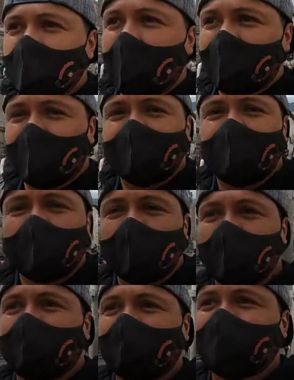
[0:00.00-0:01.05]
había un poco
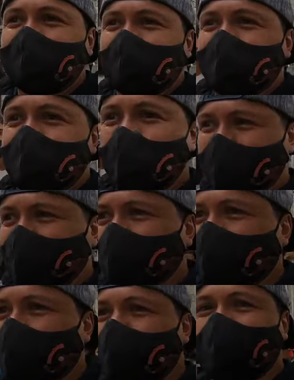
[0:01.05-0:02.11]
más de
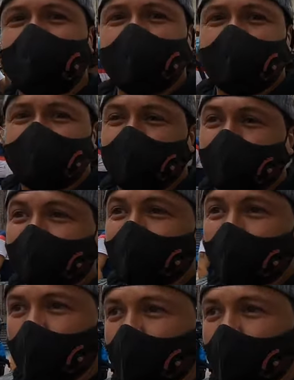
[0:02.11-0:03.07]
puestos, así por decirlo,